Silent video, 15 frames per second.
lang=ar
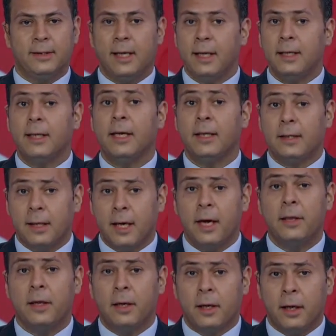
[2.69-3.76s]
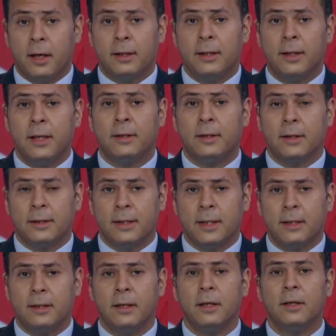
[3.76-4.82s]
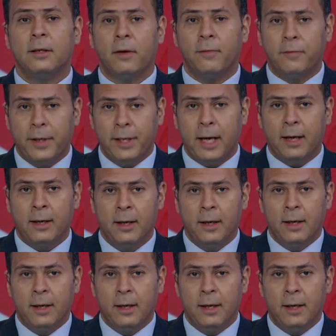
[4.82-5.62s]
زايد عن اتخاذ إجراءات احترازية إضافية